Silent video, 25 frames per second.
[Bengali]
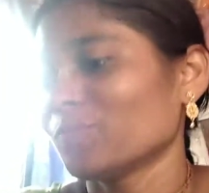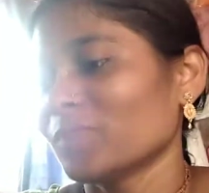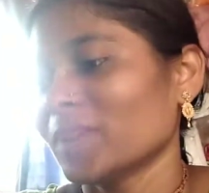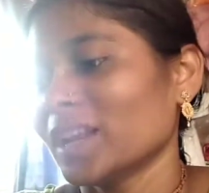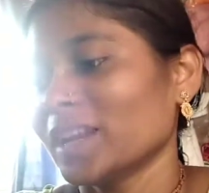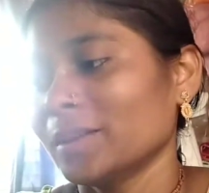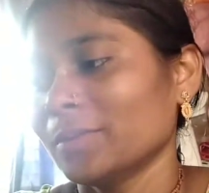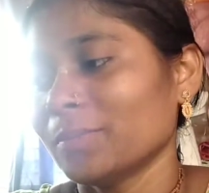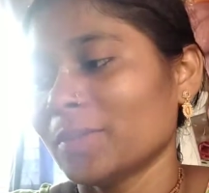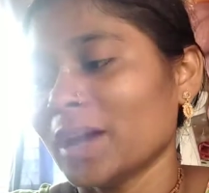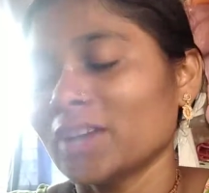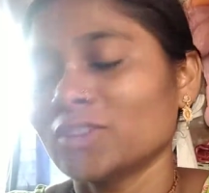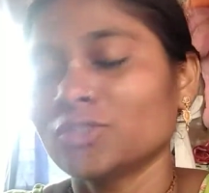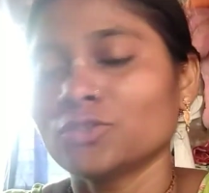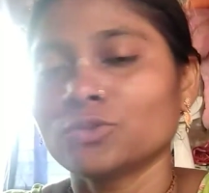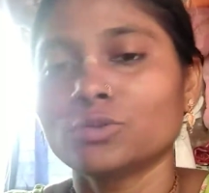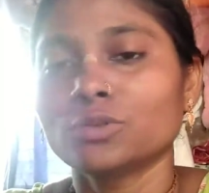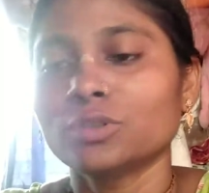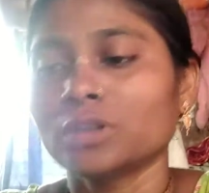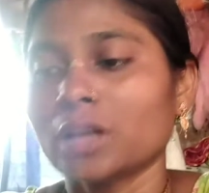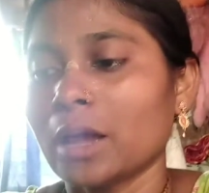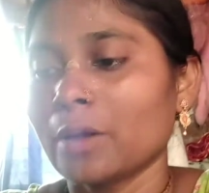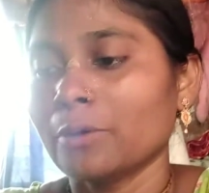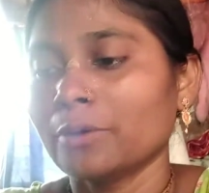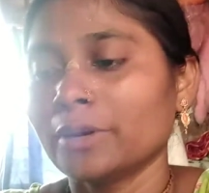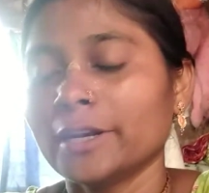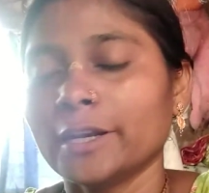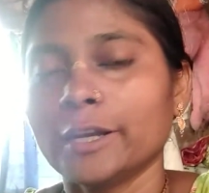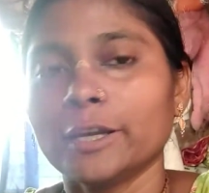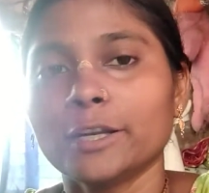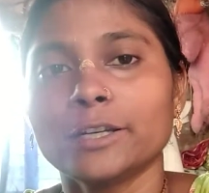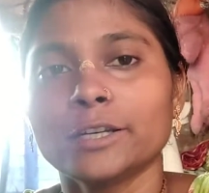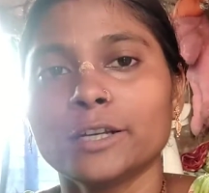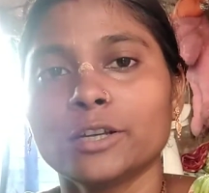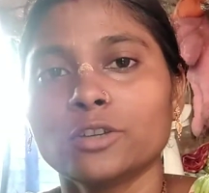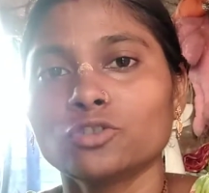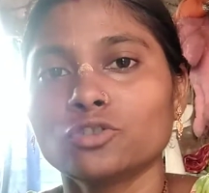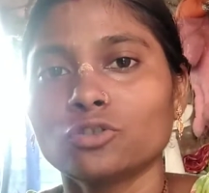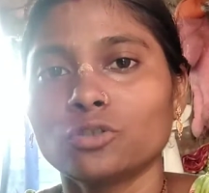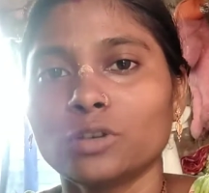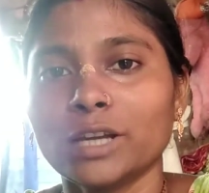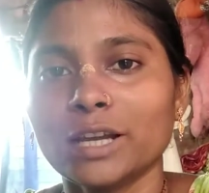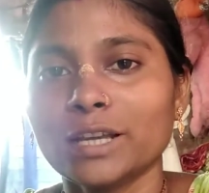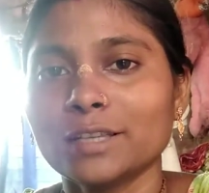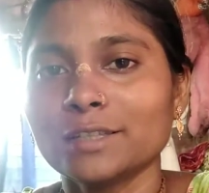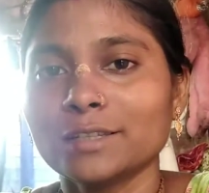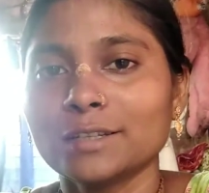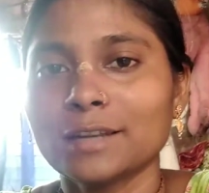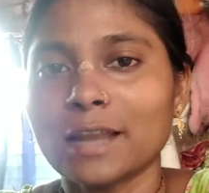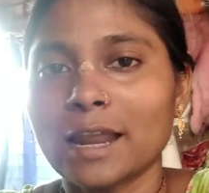মানে বাসন আমি রেগে টেগে চলে
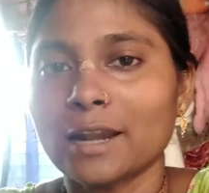গেছি